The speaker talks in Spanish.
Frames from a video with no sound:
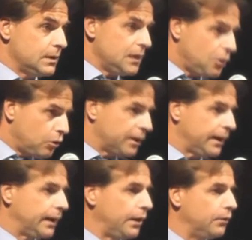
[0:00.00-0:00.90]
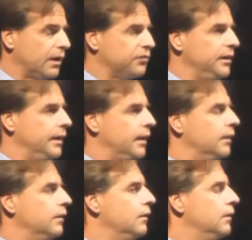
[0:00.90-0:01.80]
Y Jorge creo que
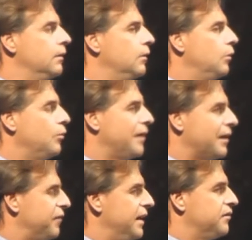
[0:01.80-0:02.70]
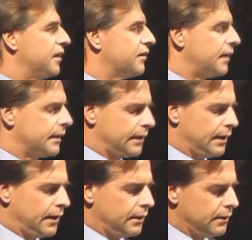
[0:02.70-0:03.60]
hacía una referencia
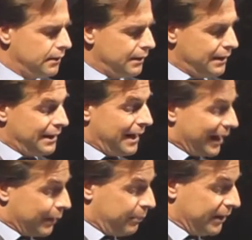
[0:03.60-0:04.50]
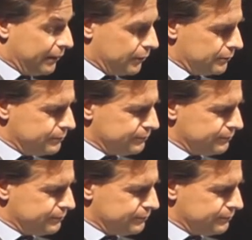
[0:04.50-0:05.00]
exacta al respecto.